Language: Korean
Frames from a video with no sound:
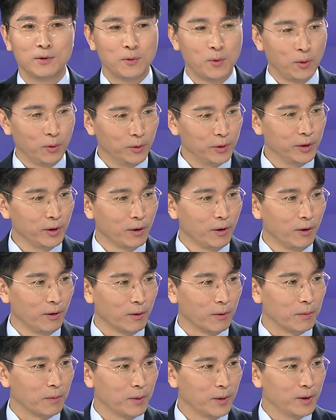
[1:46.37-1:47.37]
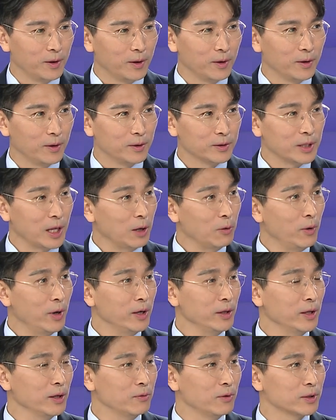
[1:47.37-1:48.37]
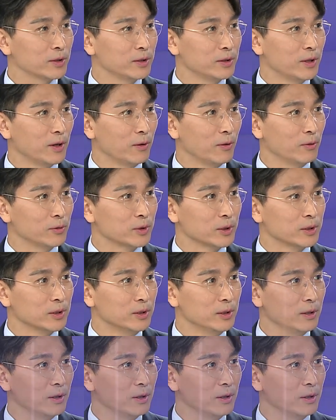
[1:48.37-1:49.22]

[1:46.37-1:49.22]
공기업 사과해야 될 것 같은데요, 어쨌든.